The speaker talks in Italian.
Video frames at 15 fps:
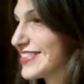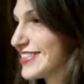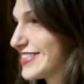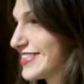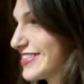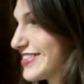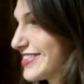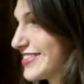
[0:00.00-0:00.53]

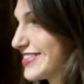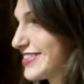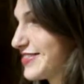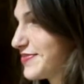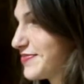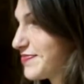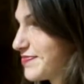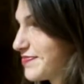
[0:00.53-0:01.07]
Una tua opinione
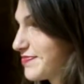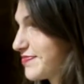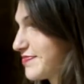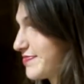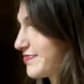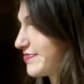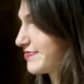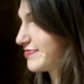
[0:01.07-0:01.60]
sul
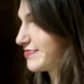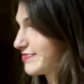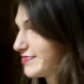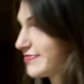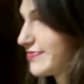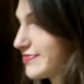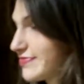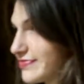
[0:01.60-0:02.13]
carnevale di
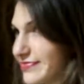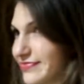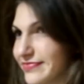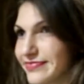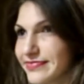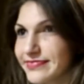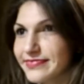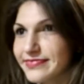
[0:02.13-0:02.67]
Sciacca
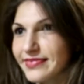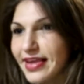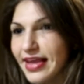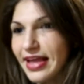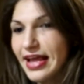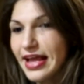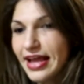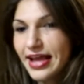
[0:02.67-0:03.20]
2015?
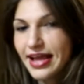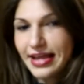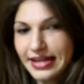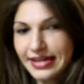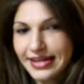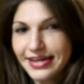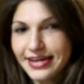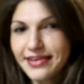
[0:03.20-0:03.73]

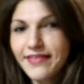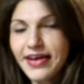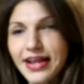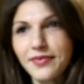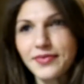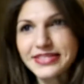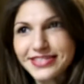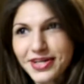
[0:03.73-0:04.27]
Il
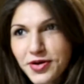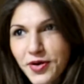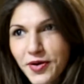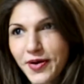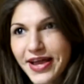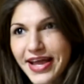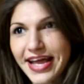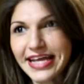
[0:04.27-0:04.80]
Carnevale
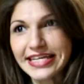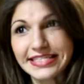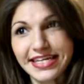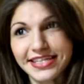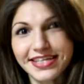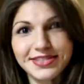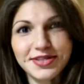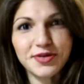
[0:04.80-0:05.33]
quest'anno è
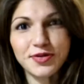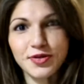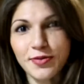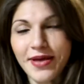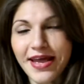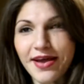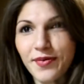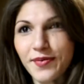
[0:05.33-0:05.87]
stata secondo
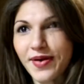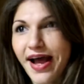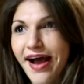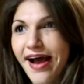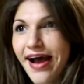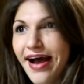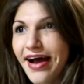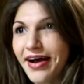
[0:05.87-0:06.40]
me
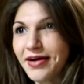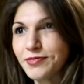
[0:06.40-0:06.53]
una,